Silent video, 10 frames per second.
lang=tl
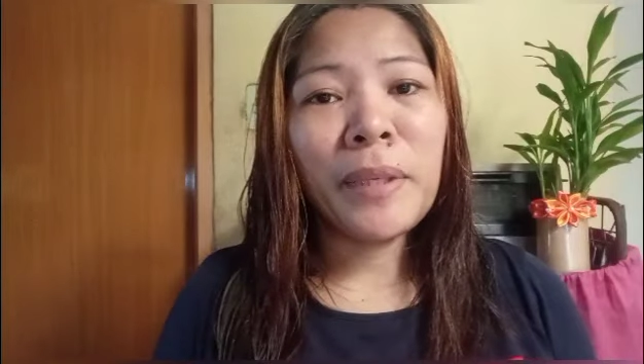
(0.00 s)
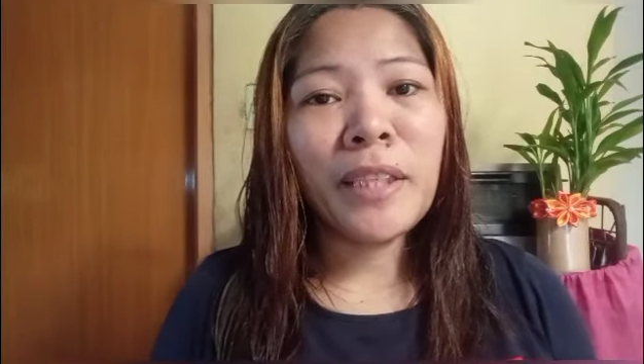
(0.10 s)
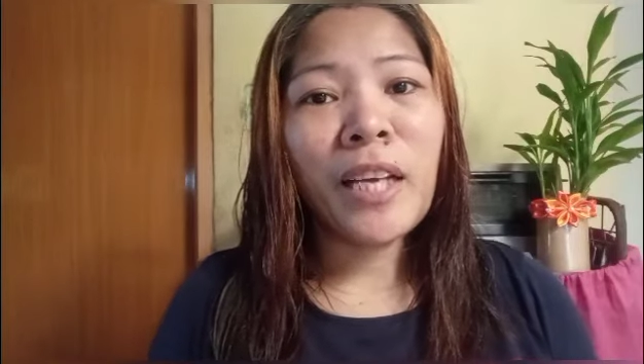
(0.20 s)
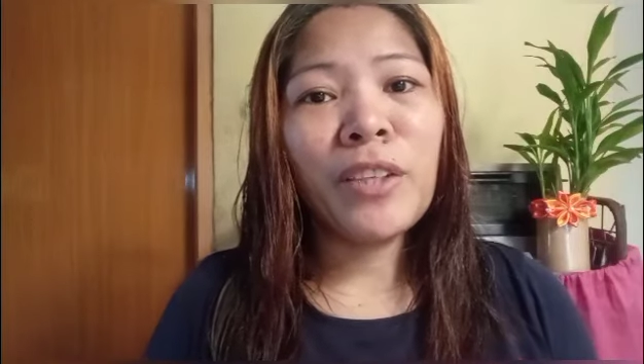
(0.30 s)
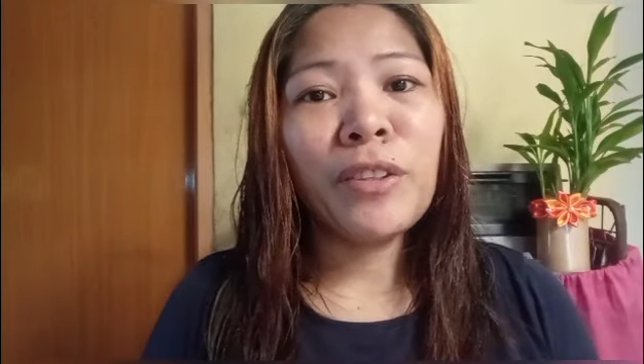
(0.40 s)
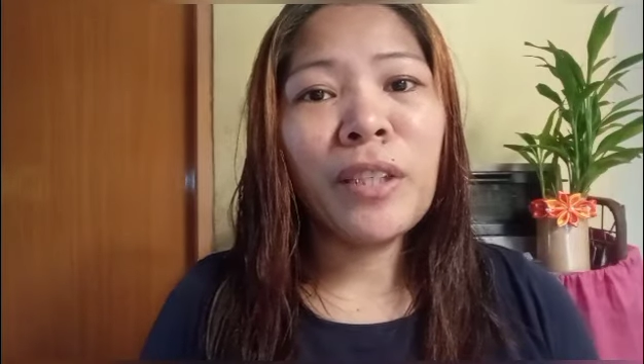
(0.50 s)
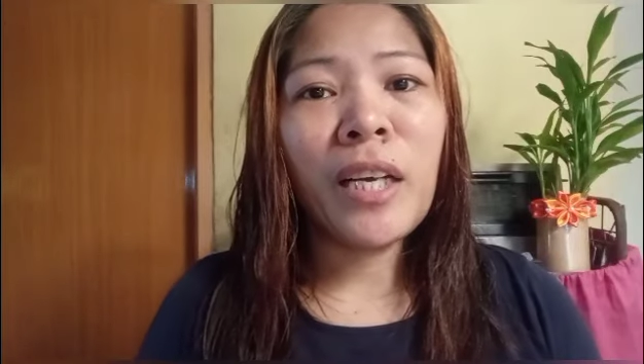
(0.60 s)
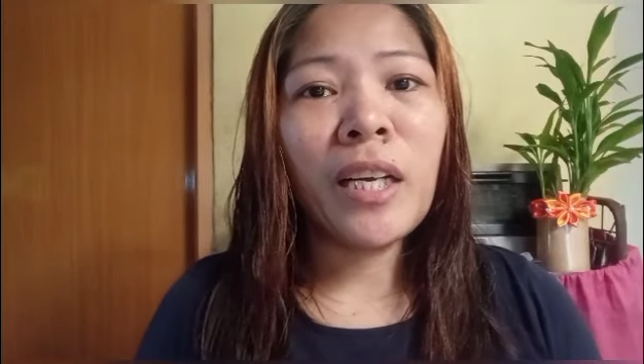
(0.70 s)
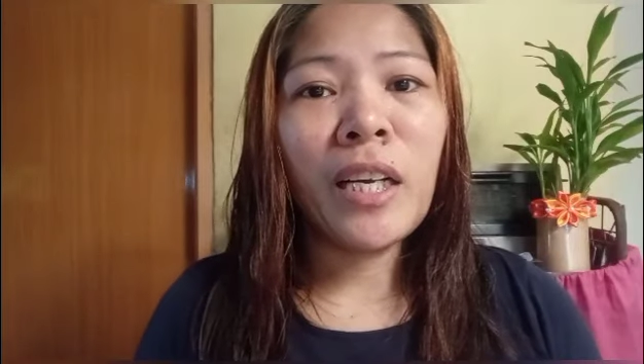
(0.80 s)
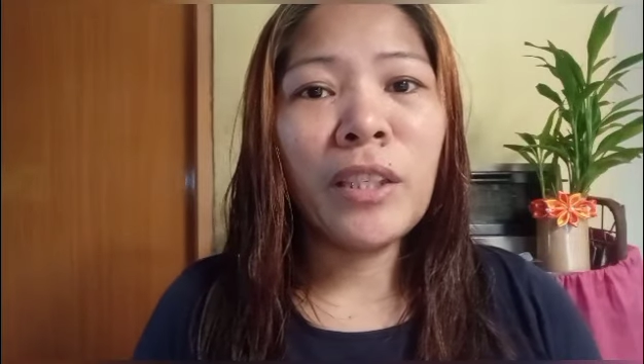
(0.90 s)
pa tayo
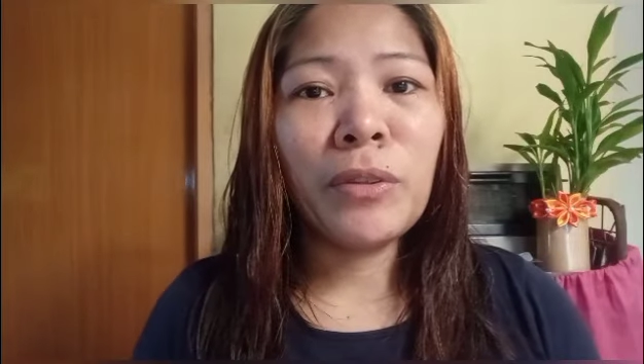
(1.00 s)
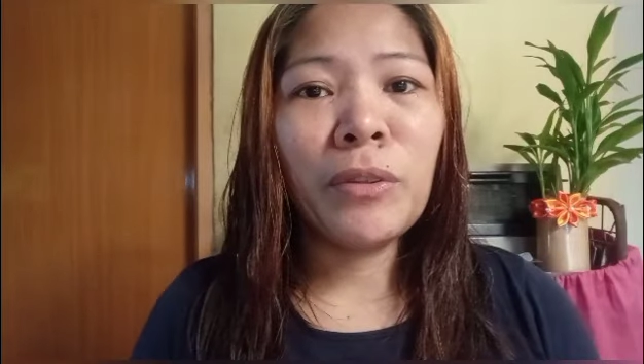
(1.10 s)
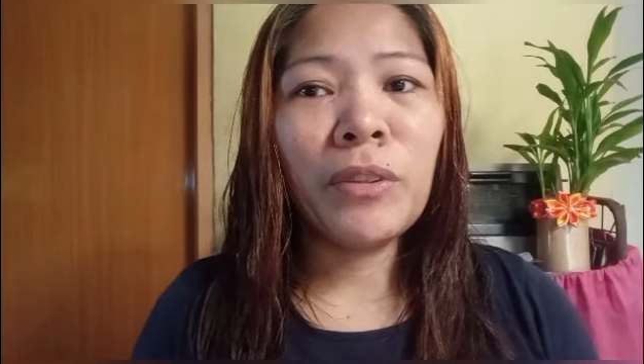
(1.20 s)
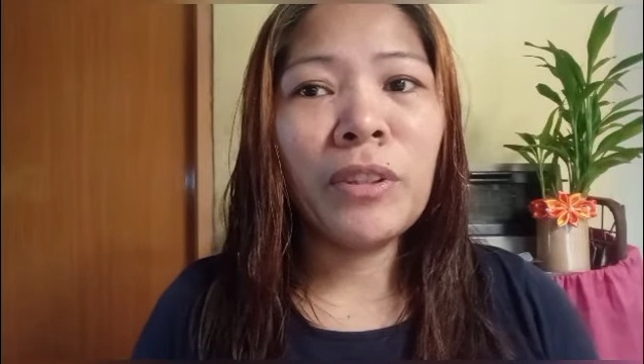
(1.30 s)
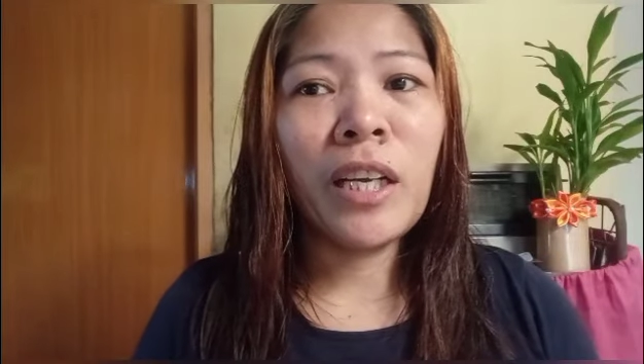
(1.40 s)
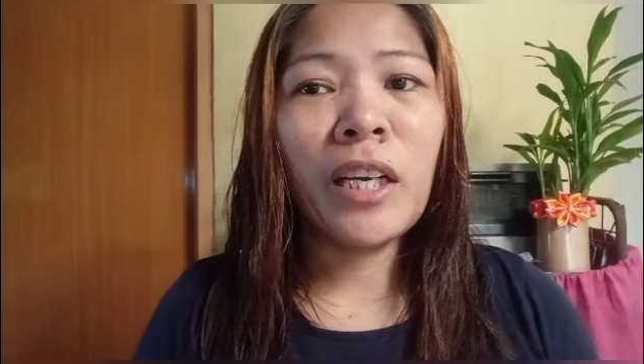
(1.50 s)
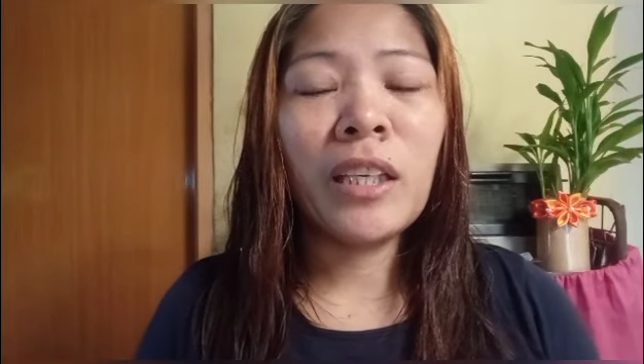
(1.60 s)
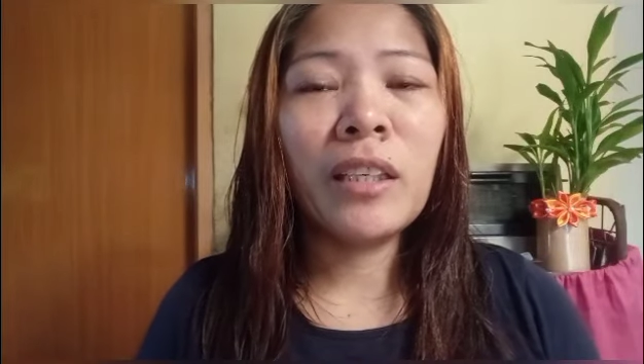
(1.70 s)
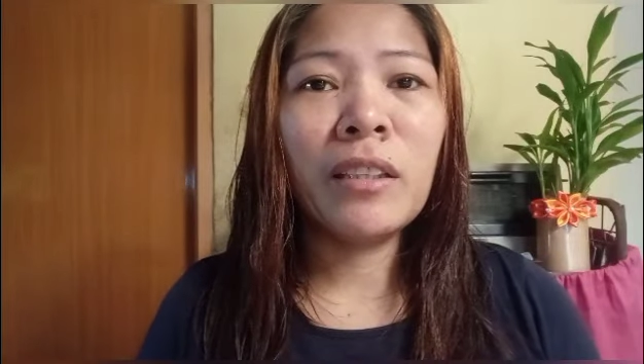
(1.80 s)
ng ano, ng